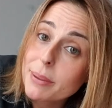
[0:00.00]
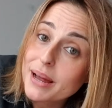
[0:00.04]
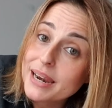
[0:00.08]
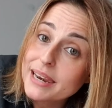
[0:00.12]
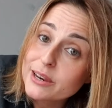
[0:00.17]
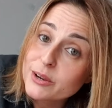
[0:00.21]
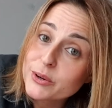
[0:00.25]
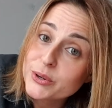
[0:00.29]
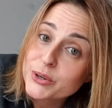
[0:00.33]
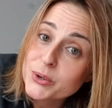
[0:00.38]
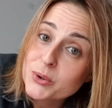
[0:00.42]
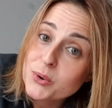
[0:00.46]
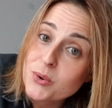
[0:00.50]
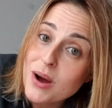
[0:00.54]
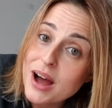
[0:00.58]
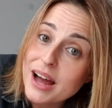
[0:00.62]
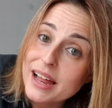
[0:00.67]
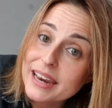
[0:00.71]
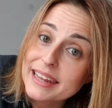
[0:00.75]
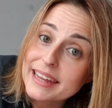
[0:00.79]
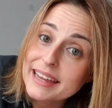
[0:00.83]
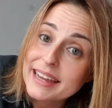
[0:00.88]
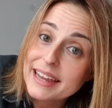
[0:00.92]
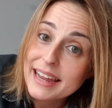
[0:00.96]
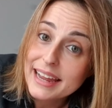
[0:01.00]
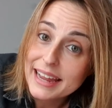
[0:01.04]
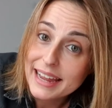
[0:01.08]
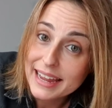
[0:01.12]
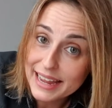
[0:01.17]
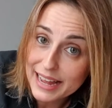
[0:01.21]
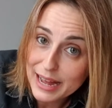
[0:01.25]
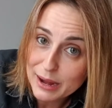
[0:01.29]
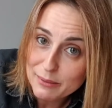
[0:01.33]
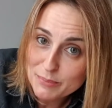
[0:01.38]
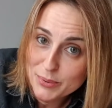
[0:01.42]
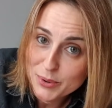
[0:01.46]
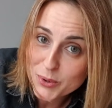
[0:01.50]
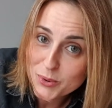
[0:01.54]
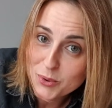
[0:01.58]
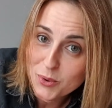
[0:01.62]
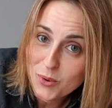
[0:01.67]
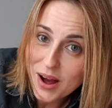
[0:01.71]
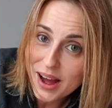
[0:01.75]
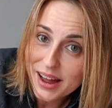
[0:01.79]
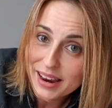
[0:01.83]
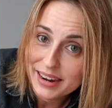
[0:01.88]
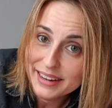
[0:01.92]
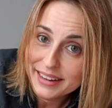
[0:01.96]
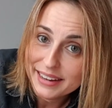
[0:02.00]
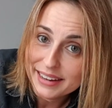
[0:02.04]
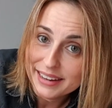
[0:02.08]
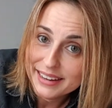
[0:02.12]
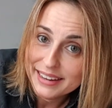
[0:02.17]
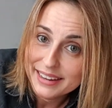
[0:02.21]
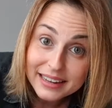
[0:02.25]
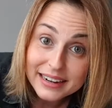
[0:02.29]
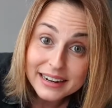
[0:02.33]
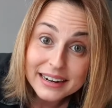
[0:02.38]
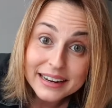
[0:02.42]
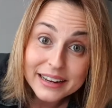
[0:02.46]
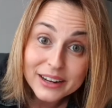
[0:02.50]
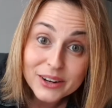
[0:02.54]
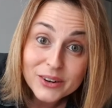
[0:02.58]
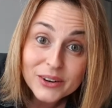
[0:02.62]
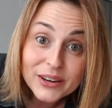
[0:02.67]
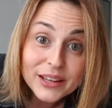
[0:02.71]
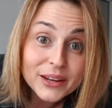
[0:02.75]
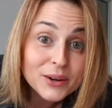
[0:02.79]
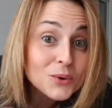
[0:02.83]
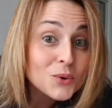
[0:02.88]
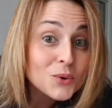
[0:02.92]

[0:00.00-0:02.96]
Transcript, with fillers: pallone uguale, campo uguale, regole